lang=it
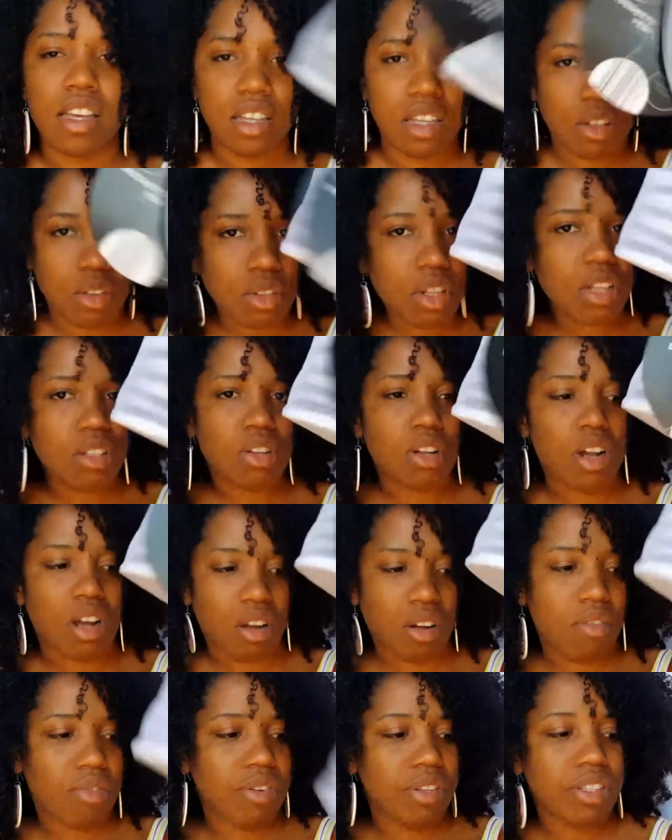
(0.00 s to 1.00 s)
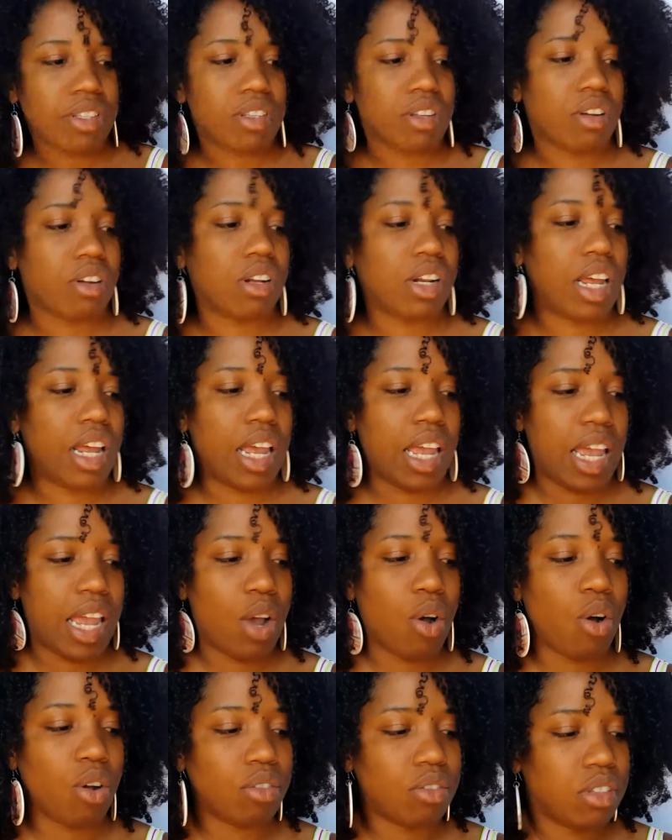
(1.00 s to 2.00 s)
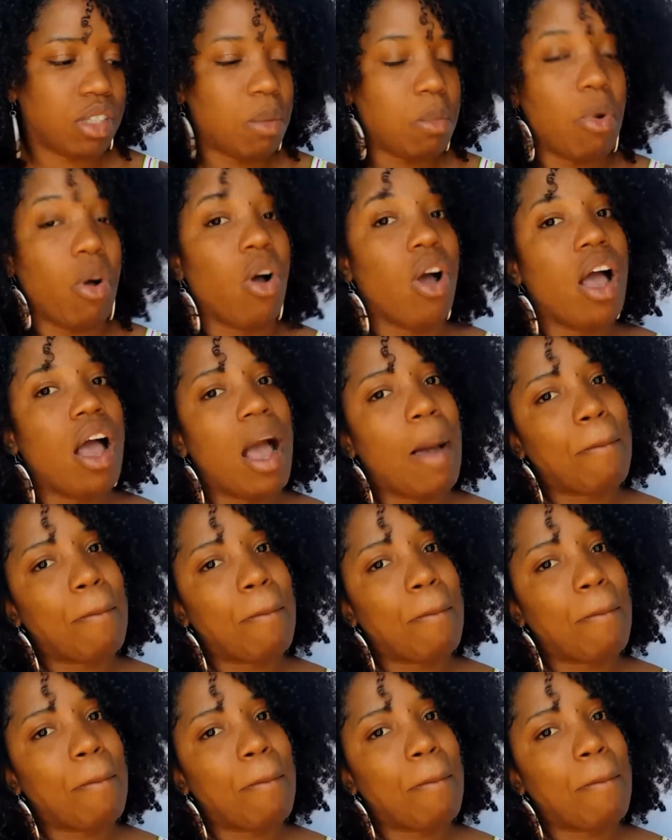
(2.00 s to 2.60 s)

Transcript: in una sola confezione è ottimo